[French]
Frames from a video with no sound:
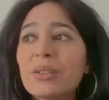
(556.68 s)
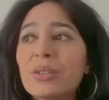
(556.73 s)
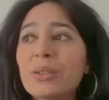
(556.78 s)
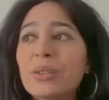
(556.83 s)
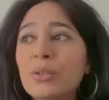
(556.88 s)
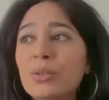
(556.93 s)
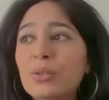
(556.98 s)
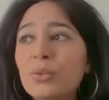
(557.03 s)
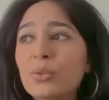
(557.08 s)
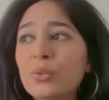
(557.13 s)

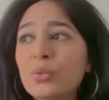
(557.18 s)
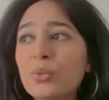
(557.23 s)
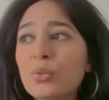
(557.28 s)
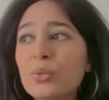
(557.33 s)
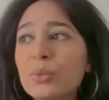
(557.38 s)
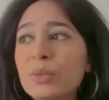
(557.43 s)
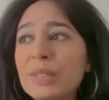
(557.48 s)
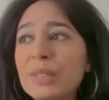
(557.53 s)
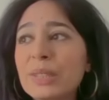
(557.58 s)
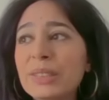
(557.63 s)

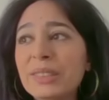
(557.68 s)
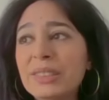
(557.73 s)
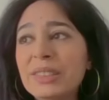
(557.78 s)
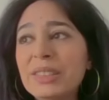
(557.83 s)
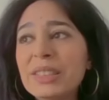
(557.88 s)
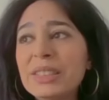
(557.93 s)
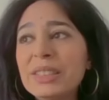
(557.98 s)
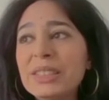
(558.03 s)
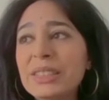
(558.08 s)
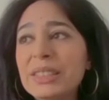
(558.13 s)
sont des
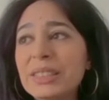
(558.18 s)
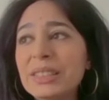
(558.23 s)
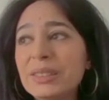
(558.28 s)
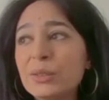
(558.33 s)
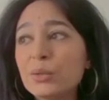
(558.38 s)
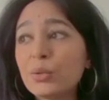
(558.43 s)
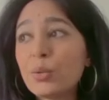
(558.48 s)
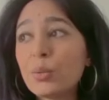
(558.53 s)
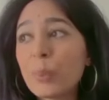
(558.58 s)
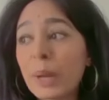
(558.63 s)
idées qui
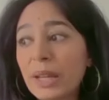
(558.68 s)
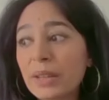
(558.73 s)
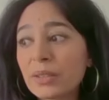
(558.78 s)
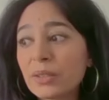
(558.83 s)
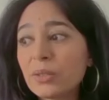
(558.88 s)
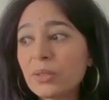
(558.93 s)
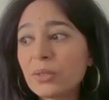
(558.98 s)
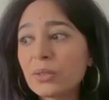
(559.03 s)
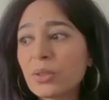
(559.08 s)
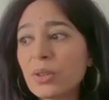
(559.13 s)
sont
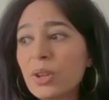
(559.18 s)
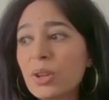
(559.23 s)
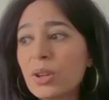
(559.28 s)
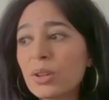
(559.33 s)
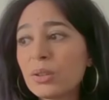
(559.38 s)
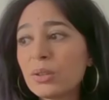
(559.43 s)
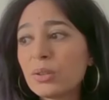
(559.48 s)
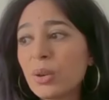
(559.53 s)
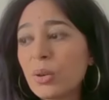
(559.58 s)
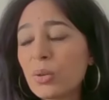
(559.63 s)
présentes
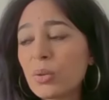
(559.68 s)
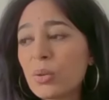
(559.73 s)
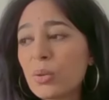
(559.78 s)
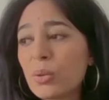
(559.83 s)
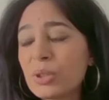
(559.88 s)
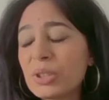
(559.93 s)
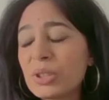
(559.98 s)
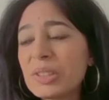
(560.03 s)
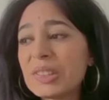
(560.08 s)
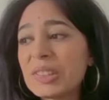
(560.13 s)
dans le
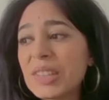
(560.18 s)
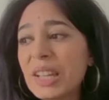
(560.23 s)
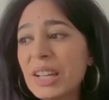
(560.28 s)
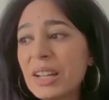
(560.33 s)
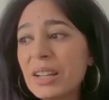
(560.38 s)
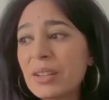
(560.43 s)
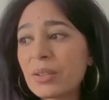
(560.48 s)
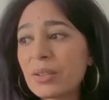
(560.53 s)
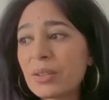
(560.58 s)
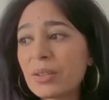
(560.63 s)

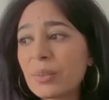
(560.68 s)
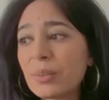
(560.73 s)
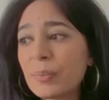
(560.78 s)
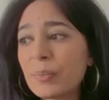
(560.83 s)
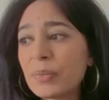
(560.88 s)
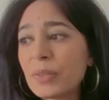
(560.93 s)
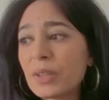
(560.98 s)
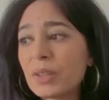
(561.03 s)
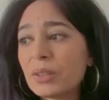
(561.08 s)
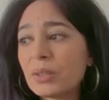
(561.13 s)
logiciel
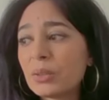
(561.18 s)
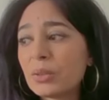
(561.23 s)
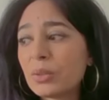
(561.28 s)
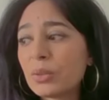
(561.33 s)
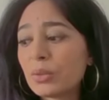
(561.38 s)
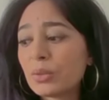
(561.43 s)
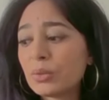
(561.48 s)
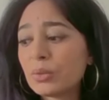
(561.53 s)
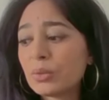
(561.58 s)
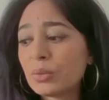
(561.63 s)

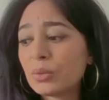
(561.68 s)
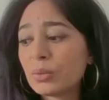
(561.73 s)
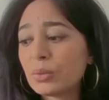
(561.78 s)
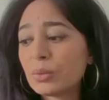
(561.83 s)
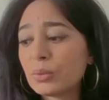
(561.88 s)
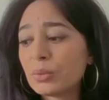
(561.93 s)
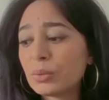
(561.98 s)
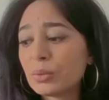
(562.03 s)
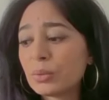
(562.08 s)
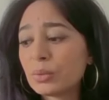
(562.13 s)

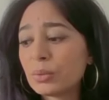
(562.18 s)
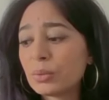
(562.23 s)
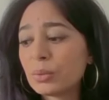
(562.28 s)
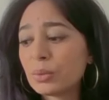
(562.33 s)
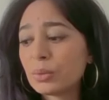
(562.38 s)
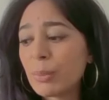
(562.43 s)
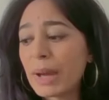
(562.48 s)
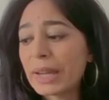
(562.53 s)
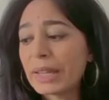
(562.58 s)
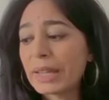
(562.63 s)

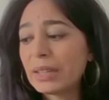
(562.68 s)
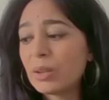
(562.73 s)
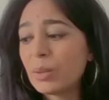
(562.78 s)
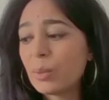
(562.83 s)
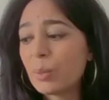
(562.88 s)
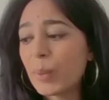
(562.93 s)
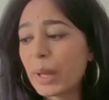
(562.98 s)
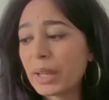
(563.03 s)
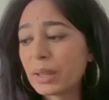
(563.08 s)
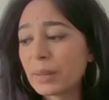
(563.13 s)
de Marine Le
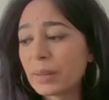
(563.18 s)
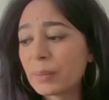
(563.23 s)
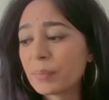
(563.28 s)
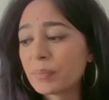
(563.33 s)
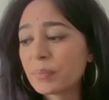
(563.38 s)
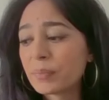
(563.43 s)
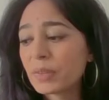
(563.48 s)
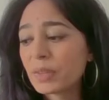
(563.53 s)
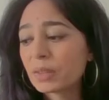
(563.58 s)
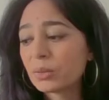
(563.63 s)
Pen.
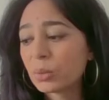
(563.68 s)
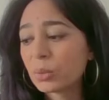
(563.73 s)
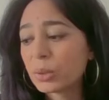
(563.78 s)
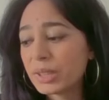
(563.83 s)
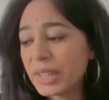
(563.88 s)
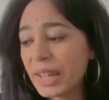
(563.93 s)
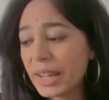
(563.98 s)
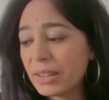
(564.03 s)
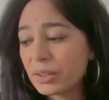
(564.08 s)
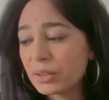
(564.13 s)
Donc
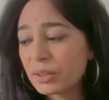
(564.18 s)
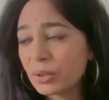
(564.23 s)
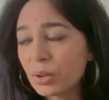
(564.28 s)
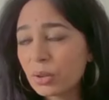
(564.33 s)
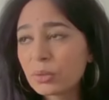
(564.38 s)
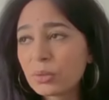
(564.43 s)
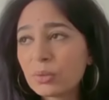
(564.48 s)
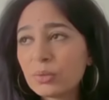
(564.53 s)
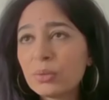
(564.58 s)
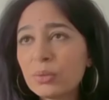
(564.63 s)
il y a une
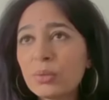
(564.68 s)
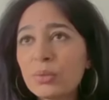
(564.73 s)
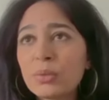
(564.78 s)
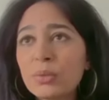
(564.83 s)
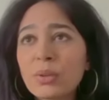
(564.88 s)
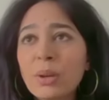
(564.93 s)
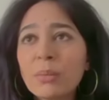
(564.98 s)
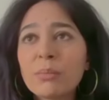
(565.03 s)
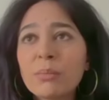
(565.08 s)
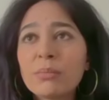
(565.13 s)
sorte de,
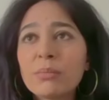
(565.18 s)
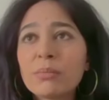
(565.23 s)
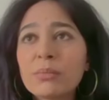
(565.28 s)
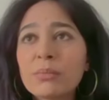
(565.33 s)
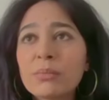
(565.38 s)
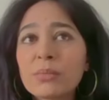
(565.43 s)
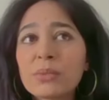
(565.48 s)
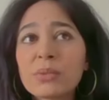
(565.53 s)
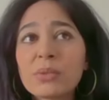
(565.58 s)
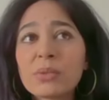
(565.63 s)
comme
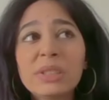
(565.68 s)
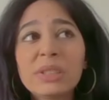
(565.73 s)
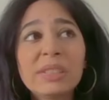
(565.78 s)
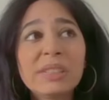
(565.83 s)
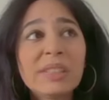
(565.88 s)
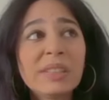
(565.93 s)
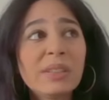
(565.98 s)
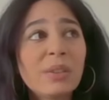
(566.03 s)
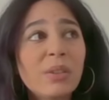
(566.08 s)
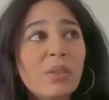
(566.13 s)
je le
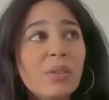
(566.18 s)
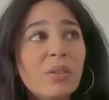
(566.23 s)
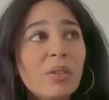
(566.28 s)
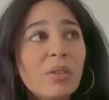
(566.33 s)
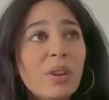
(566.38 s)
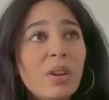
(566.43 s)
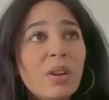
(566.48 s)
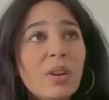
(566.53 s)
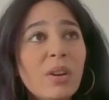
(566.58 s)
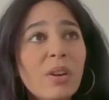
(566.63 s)
disais dans,
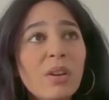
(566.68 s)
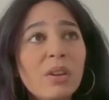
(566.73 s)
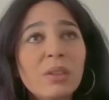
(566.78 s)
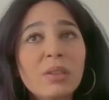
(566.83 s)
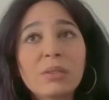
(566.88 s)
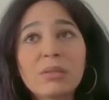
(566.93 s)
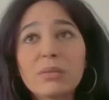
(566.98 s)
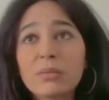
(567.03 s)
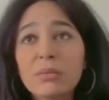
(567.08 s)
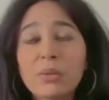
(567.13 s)

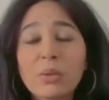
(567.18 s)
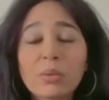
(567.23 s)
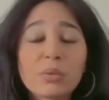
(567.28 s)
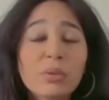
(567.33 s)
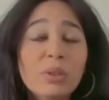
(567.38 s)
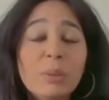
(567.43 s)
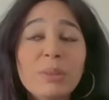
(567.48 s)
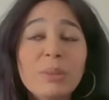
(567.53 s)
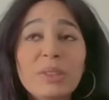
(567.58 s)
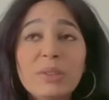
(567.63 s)
dans
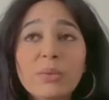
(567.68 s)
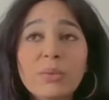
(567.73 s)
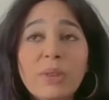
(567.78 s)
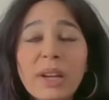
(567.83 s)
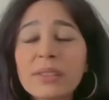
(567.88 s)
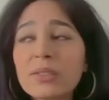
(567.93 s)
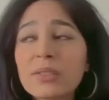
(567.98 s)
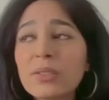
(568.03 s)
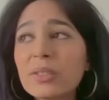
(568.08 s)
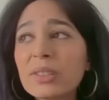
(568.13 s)
une émission
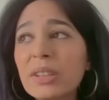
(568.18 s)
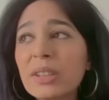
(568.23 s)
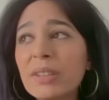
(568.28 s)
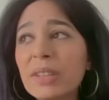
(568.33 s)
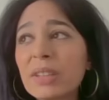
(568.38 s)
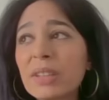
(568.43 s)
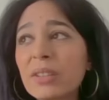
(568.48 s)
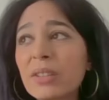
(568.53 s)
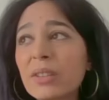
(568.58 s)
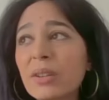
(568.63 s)
récente
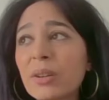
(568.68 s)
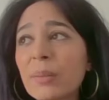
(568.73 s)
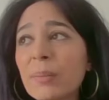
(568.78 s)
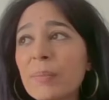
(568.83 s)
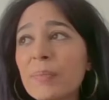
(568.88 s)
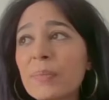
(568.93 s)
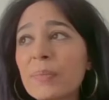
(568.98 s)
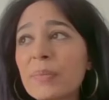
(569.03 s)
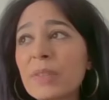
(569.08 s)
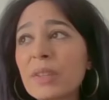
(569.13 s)
avec euh,
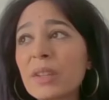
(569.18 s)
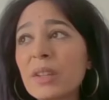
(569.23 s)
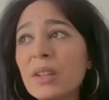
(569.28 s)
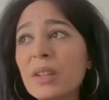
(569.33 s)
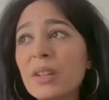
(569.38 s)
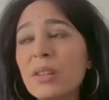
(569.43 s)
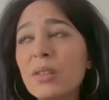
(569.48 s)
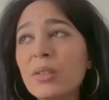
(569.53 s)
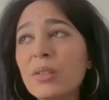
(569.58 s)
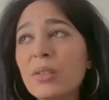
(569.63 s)

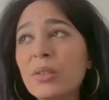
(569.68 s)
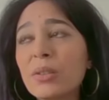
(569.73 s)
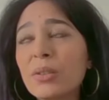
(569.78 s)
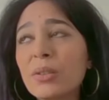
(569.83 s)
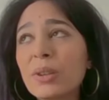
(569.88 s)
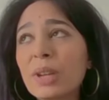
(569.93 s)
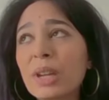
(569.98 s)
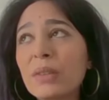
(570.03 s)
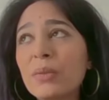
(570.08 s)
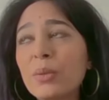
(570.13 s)

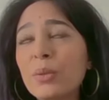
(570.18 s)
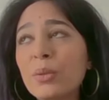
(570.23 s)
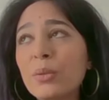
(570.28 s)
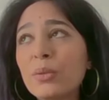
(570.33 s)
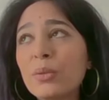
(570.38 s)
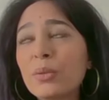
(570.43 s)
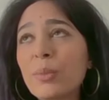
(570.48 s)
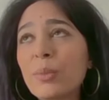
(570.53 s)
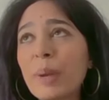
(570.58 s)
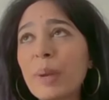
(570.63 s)
euh,
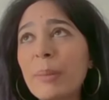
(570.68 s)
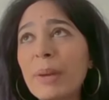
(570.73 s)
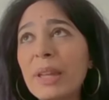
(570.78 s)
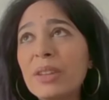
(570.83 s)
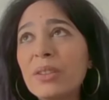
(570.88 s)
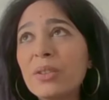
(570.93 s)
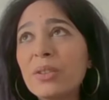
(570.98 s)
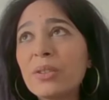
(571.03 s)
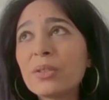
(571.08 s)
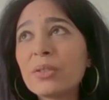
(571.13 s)
Révolution
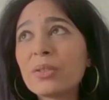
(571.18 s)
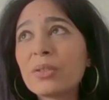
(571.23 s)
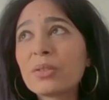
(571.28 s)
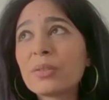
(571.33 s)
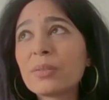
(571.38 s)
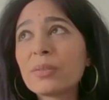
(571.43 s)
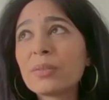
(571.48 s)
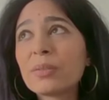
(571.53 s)
permanente,